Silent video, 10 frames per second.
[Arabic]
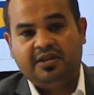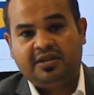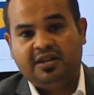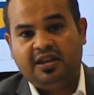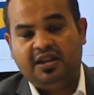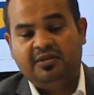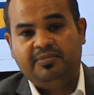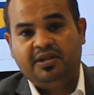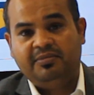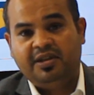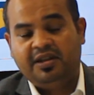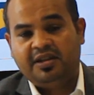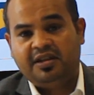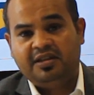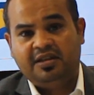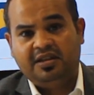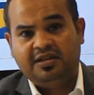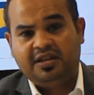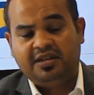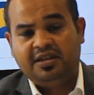الطالب المهارات
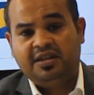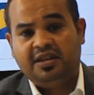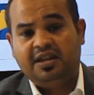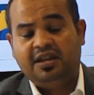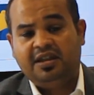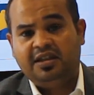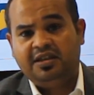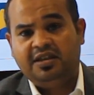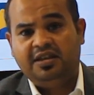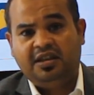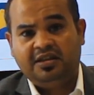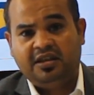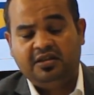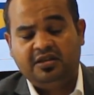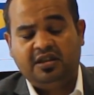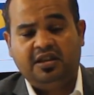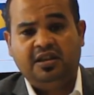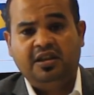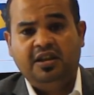الأساسية التي يحتاجها